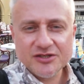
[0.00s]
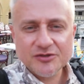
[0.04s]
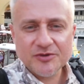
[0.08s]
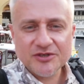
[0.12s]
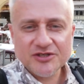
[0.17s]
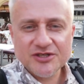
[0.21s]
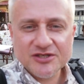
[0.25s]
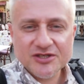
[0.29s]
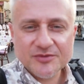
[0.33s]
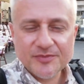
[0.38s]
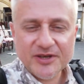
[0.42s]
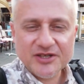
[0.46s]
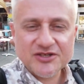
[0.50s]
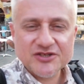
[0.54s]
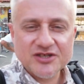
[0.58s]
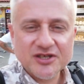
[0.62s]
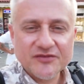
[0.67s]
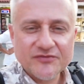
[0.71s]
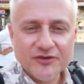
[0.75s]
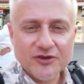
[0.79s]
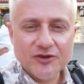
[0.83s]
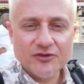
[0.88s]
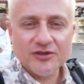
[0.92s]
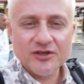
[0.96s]
Słuchajcie,
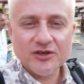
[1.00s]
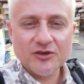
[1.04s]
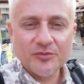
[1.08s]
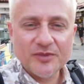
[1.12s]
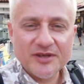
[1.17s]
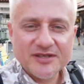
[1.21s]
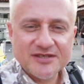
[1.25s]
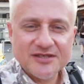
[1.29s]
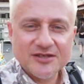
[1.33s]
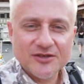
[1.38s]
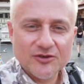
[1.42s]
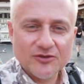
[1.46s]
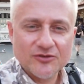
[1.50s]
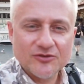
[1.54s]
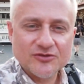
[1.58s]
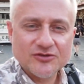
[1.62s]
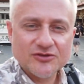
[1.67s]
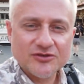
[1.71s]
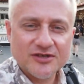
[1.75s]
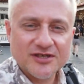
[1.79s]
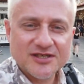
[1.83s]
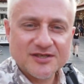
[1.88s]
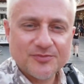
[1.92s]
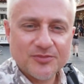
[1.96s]
zobaczcie jak wygląda obecny
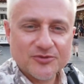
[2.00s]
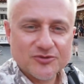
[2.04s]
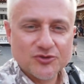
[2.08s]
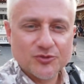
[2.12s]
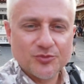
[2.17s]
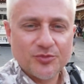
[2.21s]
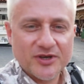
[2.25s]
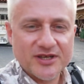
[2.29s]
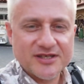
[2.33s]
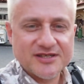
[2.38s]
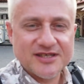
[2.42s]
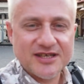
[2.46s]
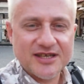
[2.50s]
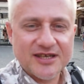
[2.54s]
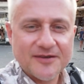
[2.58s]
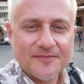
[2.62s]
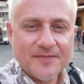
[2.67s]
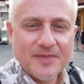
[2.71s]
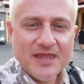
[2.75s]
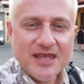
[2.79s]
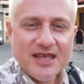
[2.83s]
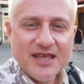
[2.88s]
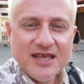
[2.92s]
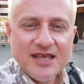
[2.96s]
RODOS. To jest po prostu poezja.